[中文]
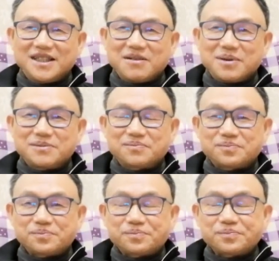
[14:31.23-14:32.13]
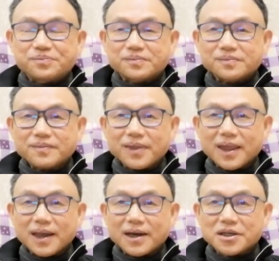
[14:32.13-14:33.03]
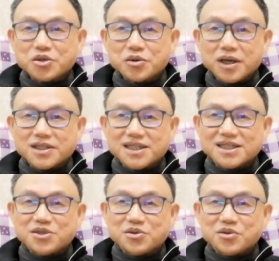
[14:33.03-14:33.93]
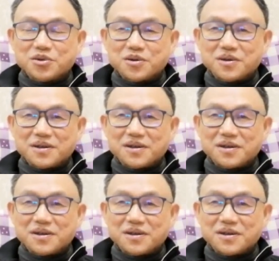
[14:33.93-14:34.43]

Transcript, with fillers: 那么说到这，就